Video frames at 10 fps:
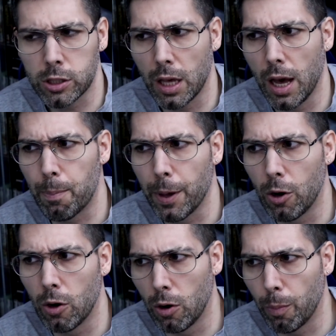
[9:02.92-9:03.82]
Hostia,
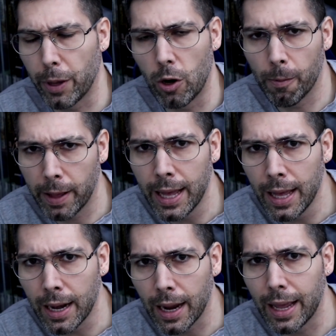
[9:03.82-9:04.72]
pero, pero
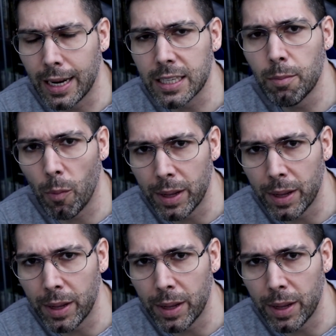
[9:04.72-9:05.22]
ver en ese